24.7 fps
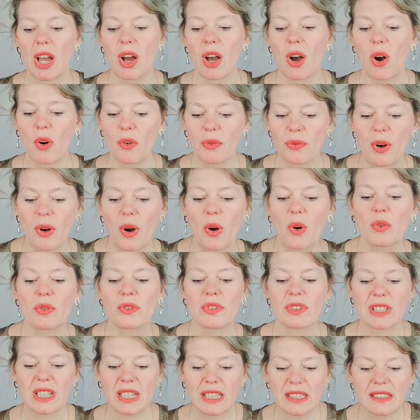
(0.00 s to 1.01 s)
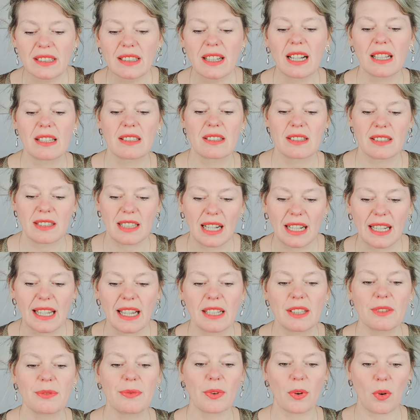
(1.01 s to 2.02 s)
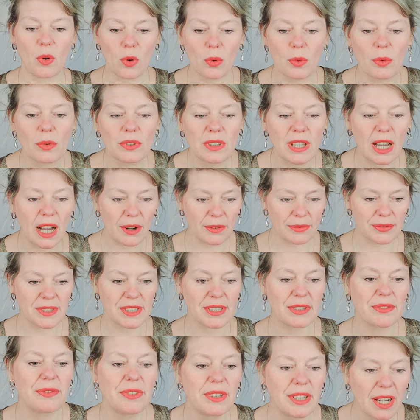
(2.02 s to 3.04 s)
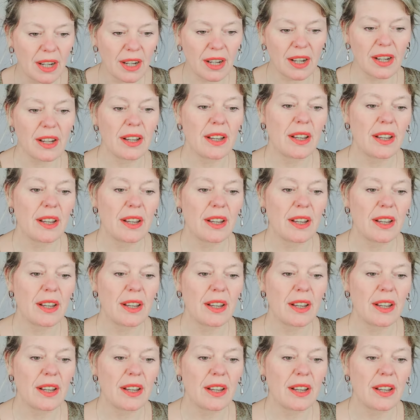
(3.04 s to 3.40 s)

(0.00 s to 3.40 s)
auf Frauenseite kannst du sagen, ja, die Frau darf sich wieder